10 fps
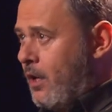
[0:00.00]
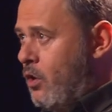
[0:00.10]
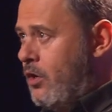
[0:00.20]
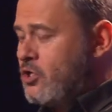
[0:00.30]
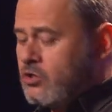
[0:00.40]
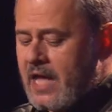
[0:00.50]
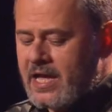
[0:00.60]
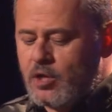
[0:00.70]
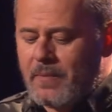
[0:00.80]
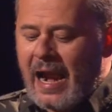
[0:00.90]
No. Eso está
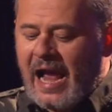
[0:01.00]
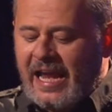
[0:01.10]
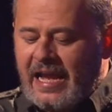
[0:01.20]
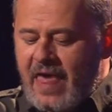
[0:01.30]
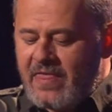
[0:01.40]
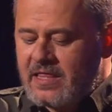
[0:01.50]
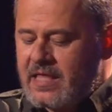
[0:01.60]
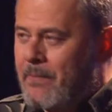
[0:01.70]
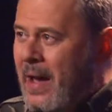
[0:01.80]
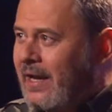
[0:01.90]
hecho para que nadie te
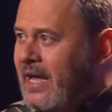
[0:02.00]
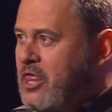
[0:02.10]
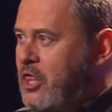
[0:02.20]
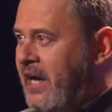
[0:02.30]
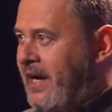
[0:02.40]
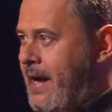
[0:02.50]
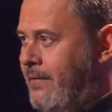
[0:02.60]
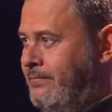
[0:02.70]
aparque cerca.